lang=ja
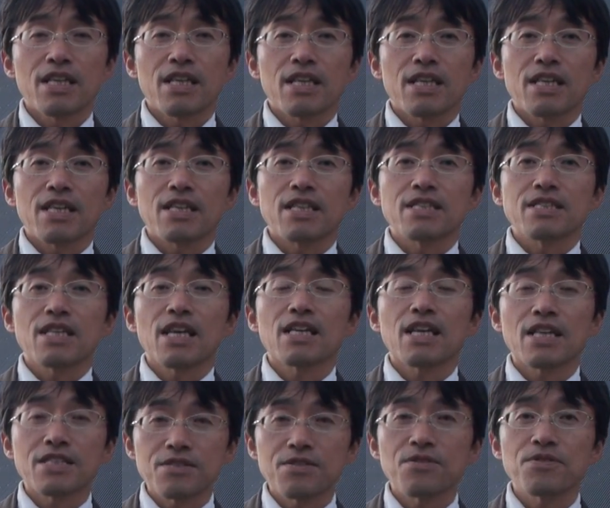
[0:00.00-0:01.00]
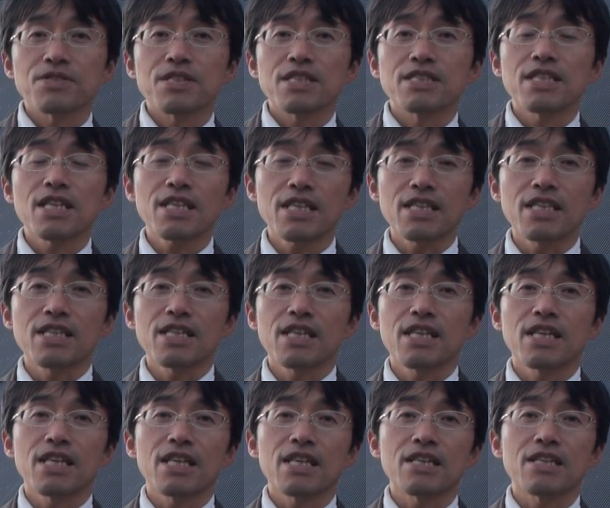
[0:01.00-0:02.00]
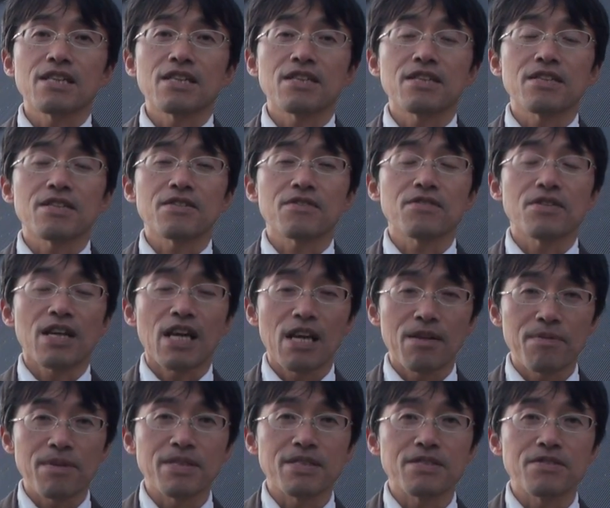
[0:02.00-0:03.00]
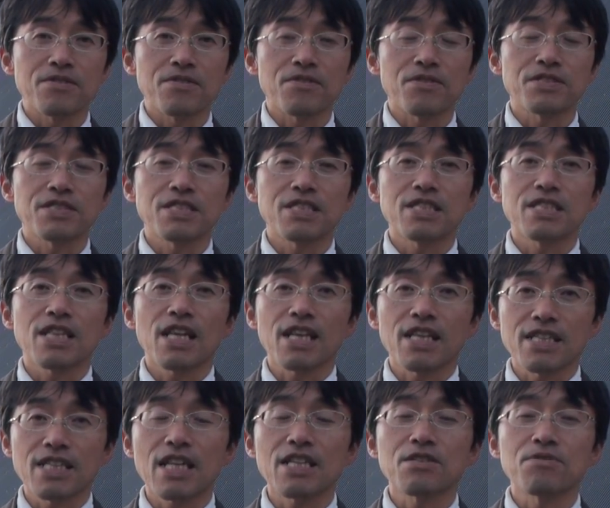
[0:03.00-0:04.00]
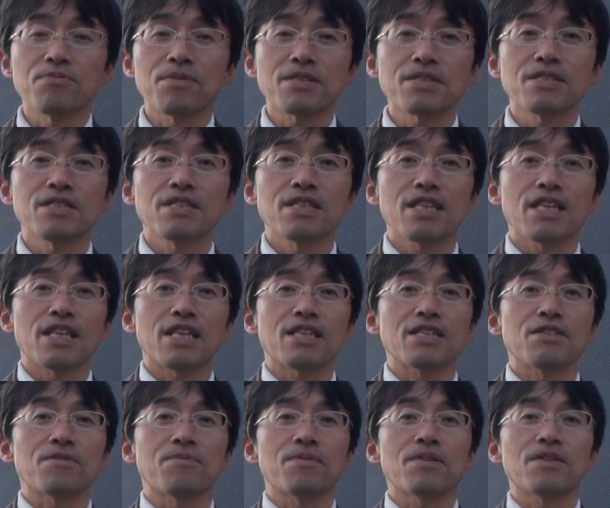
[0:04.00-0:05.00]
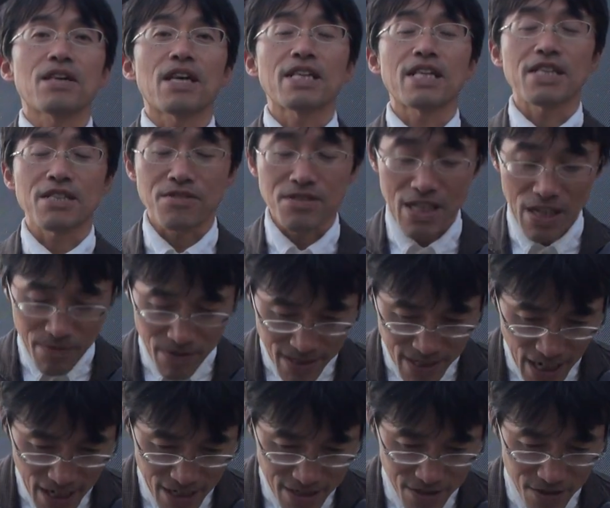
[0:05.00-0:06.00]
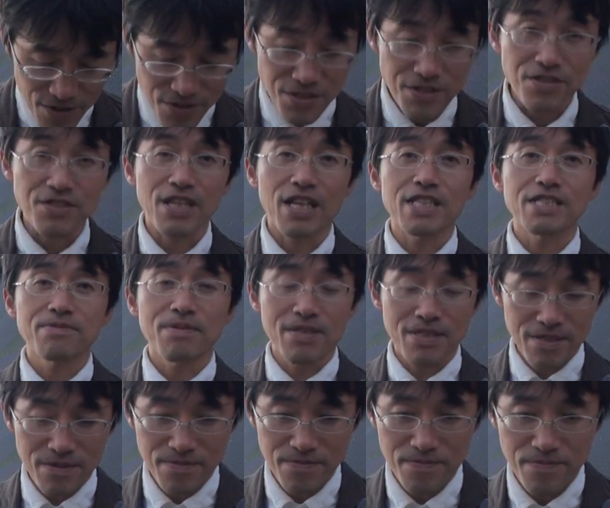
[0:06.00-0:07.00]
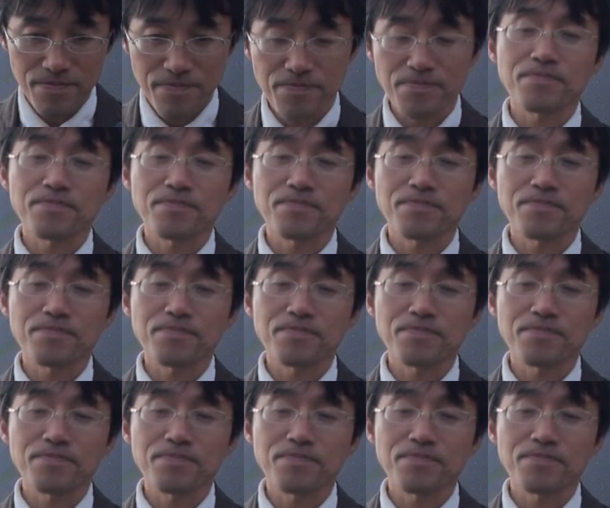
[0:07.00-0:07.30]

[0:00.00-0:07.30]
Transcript: えー、3月講座ぜひ、えー、綾部にお越しいただけたらと思います、えー、どうもありがとうございましたよろしくお願いします